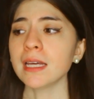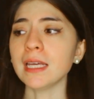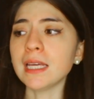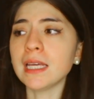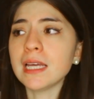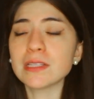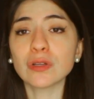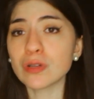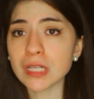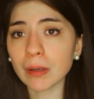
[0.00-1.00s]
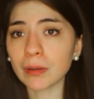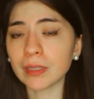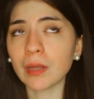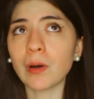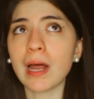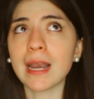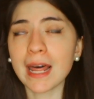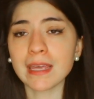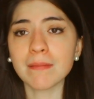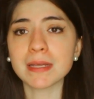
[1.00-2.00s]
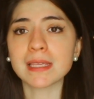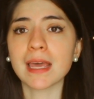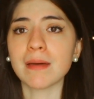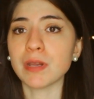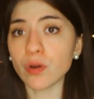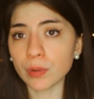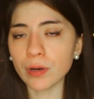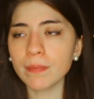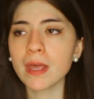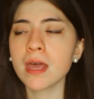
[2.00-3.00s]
Y esto no se lo he contado a nadie más que a mi novio,